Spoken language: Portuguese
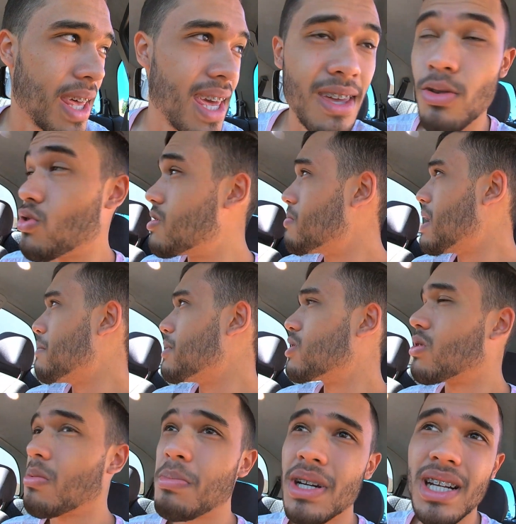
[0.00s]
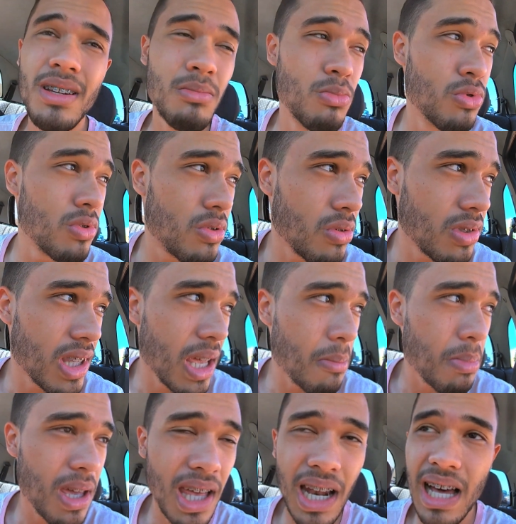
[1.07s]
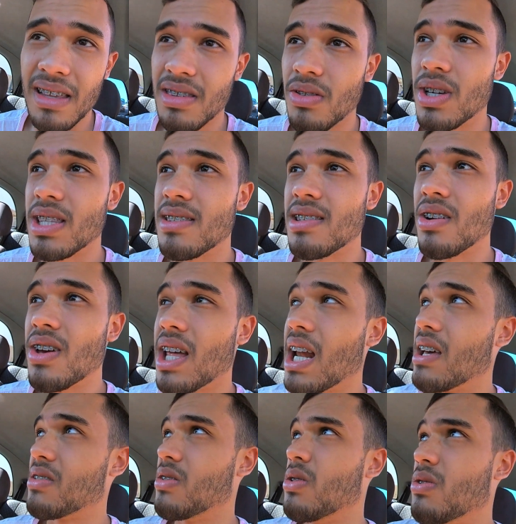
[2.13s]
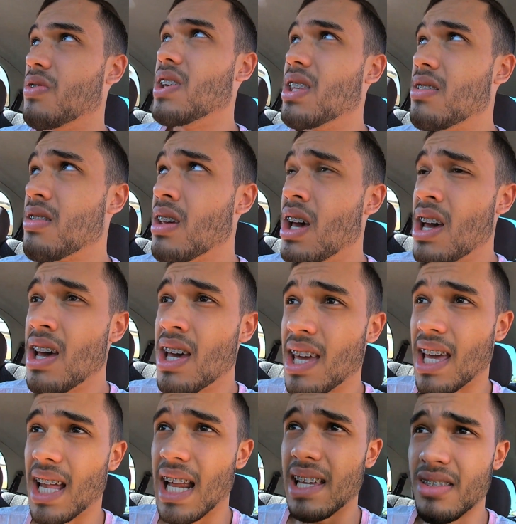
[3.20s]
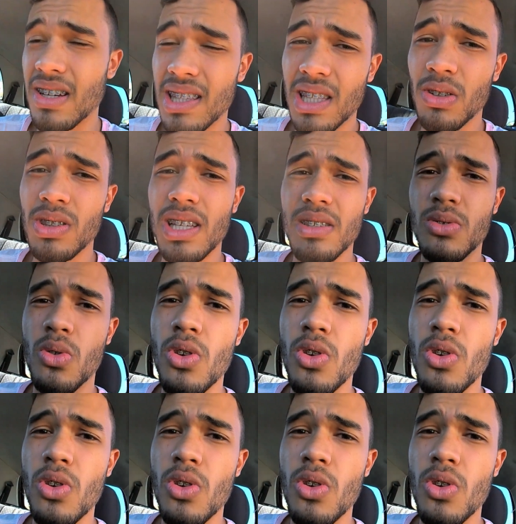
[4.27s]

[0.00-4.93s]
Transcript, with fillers: né? E ultimamente eu tô perdendo muito tempo em relação à edição, em relação aos vídeos, em relação até outras